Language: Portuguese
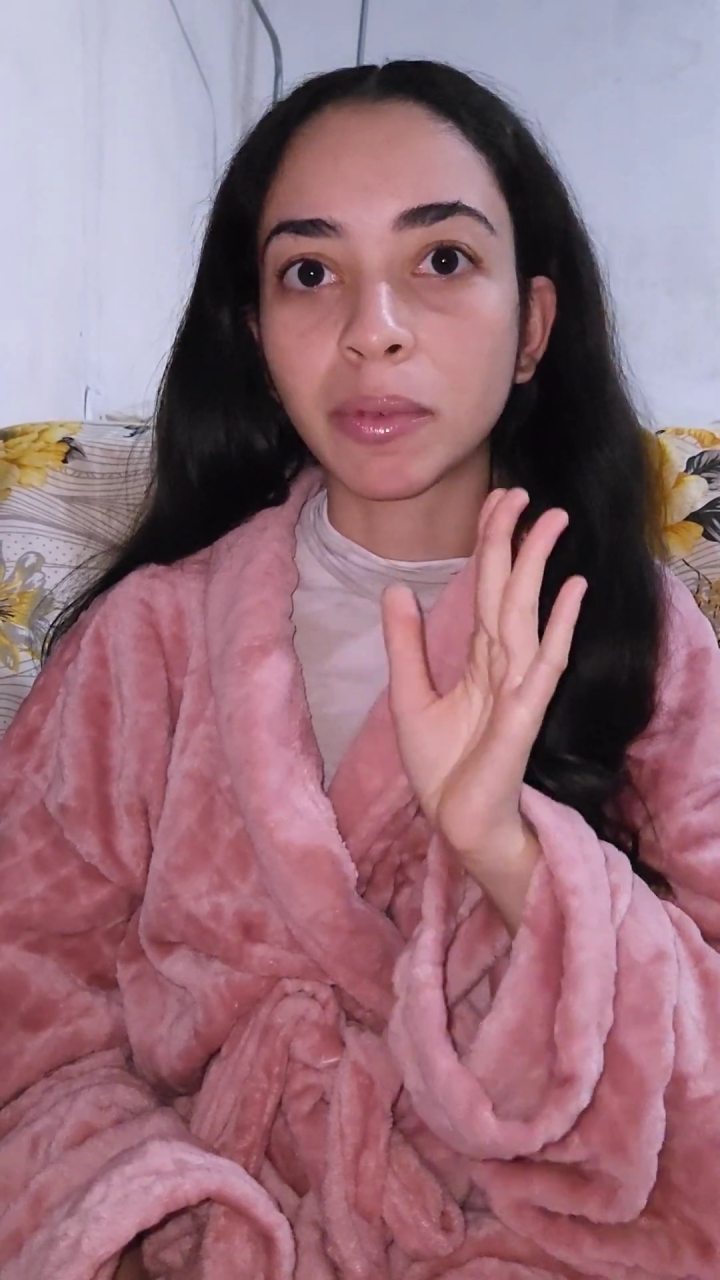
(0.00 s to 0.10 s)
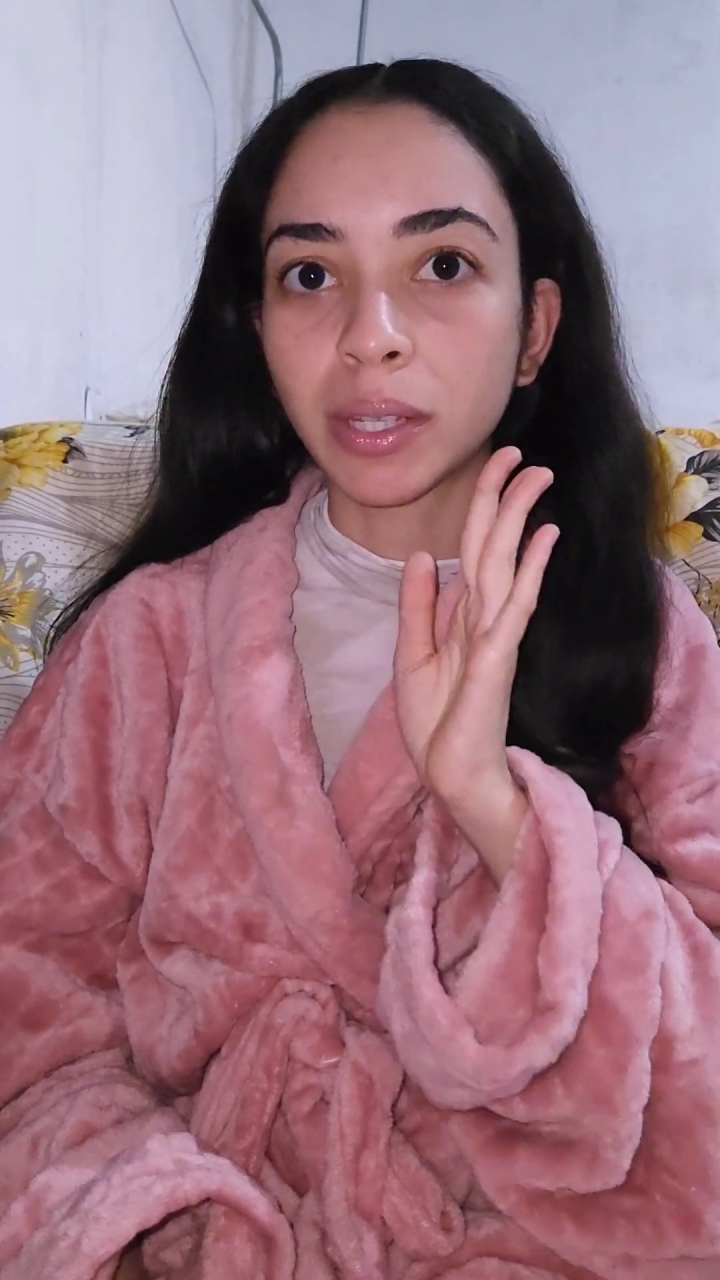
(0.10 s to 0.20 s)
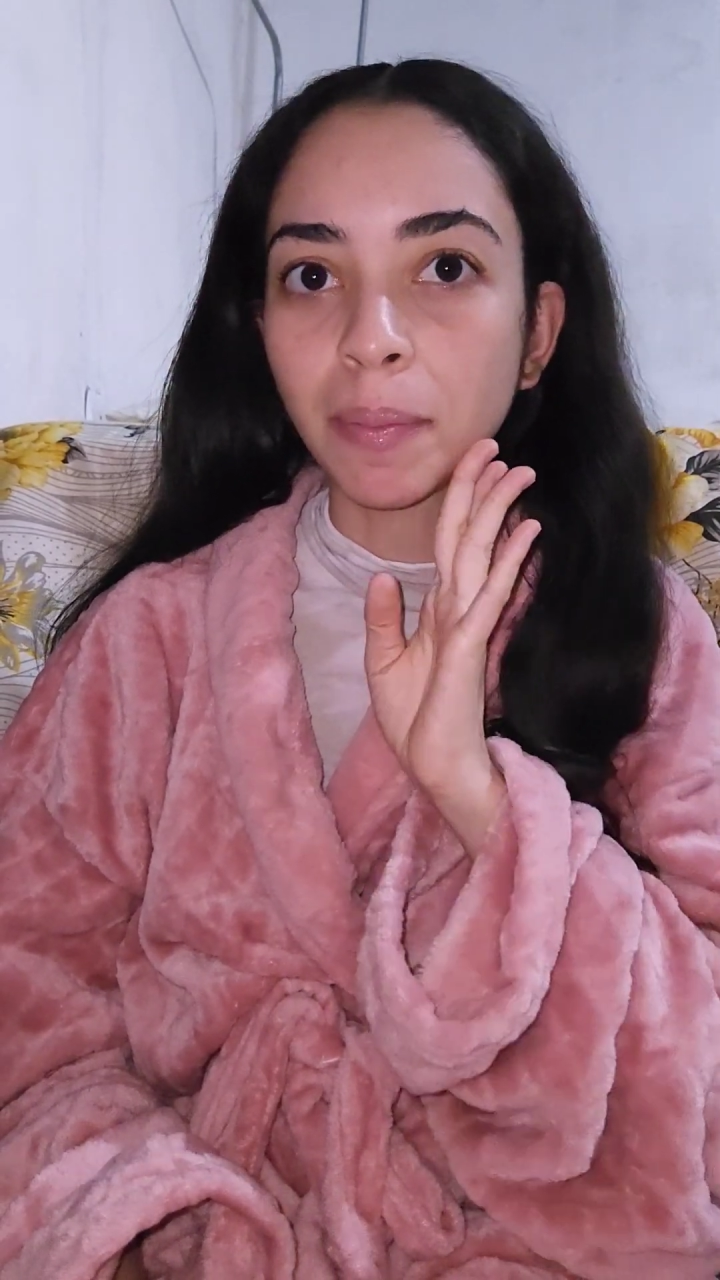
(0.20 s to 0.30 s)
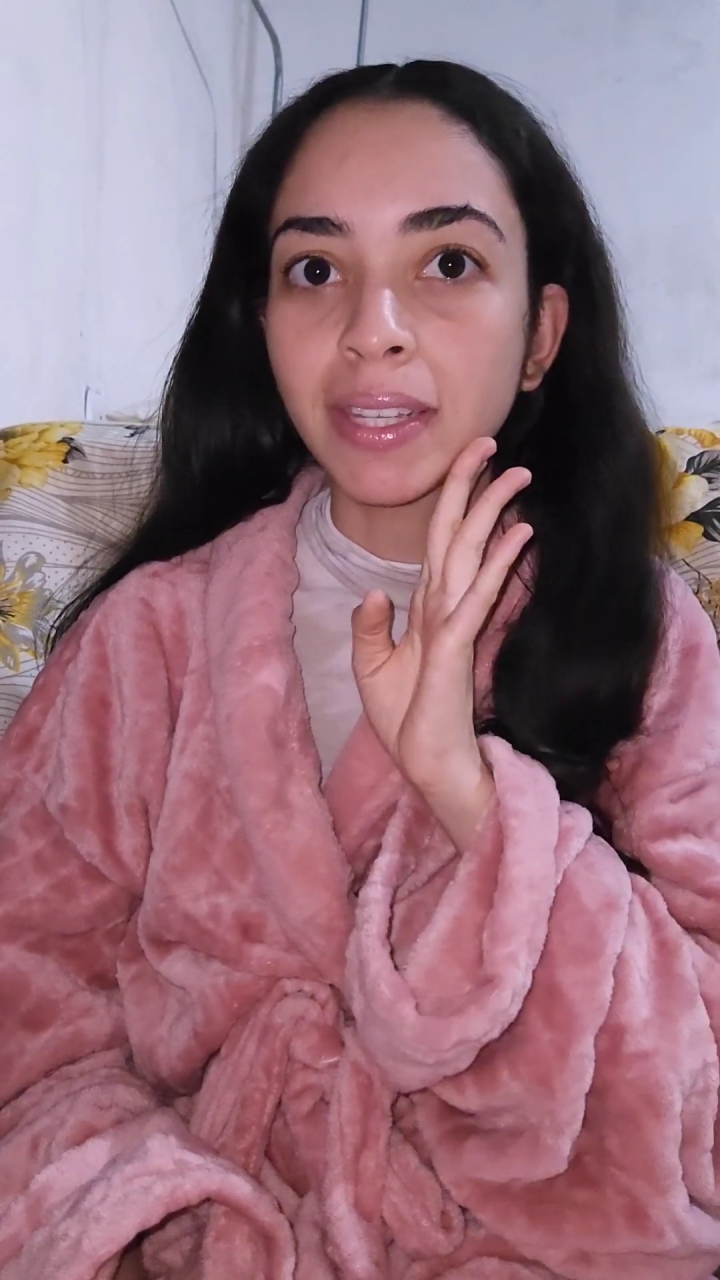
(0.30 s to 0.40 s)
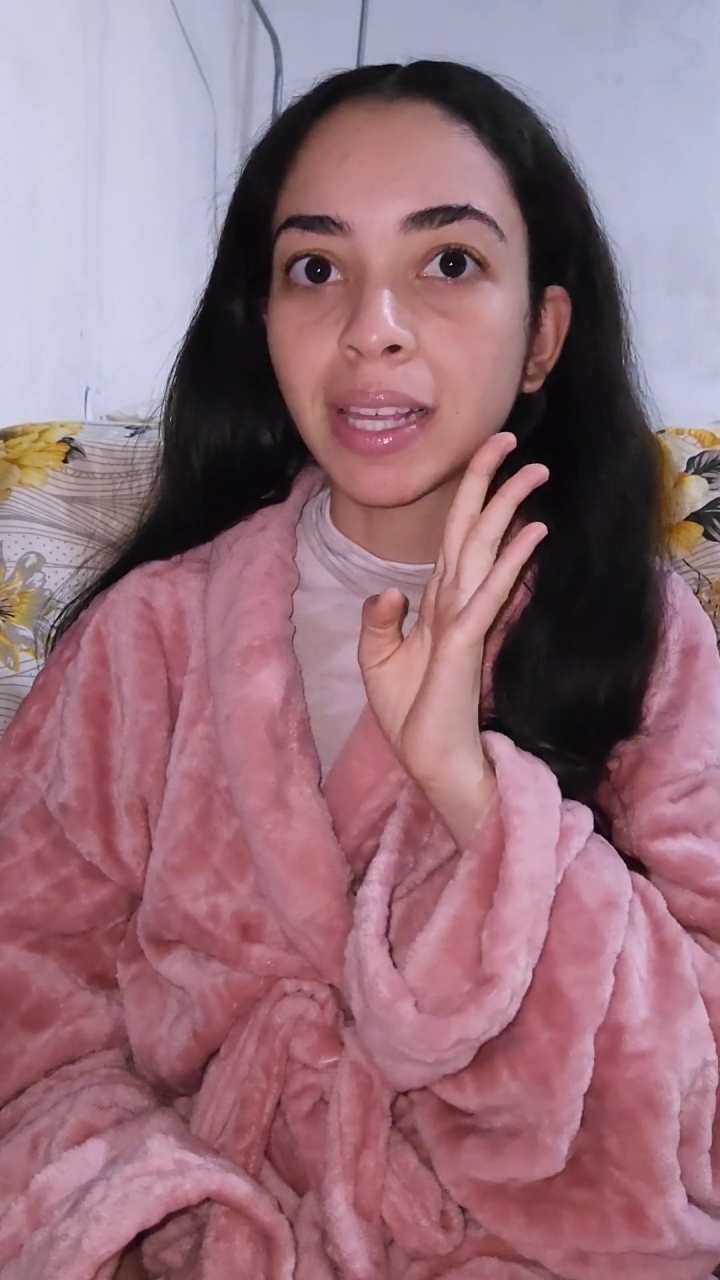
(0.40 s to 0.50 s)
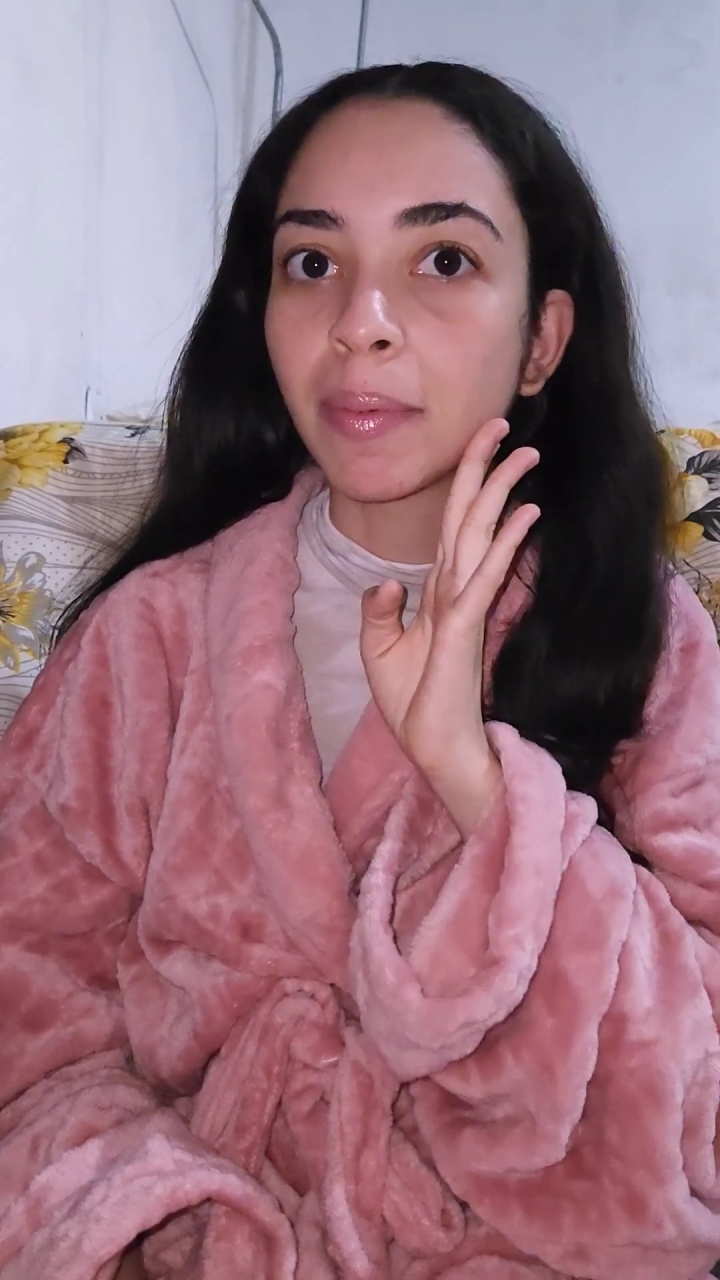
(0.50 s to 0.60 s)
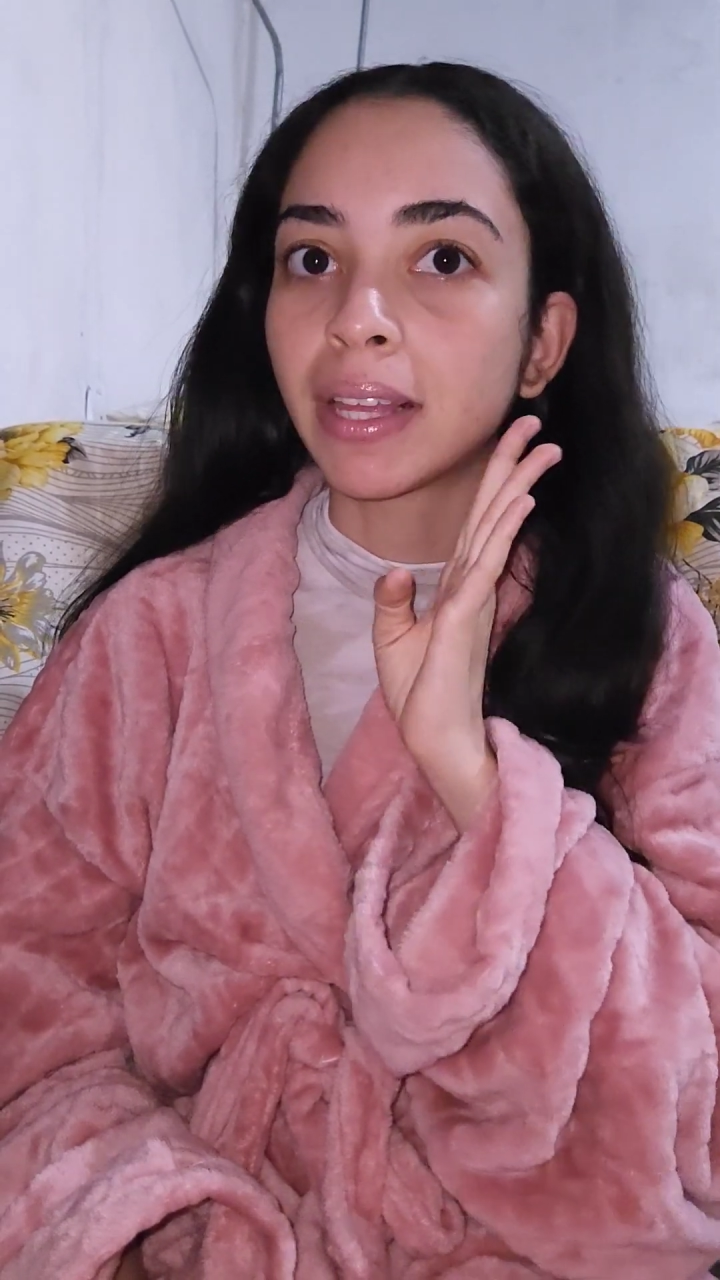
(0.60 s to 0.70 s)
você percebe